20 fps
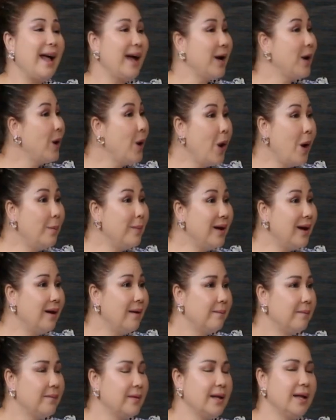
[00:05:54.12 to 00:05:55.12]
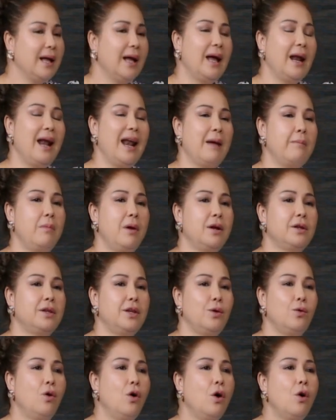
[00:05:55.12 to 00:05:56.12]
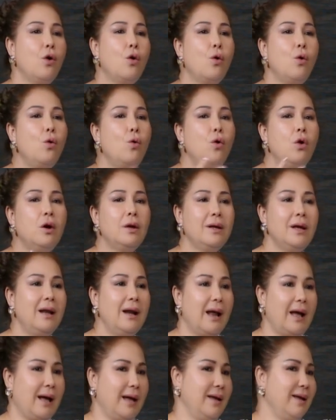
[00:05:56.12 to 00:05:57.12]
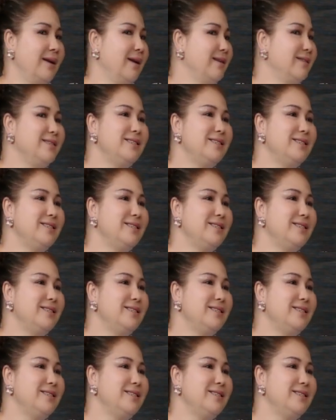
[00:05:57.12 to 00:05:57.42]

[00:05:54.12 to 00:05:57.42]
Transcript: ăn cơm đó yeah. Dạ. là mình chịu khó cuốn với lại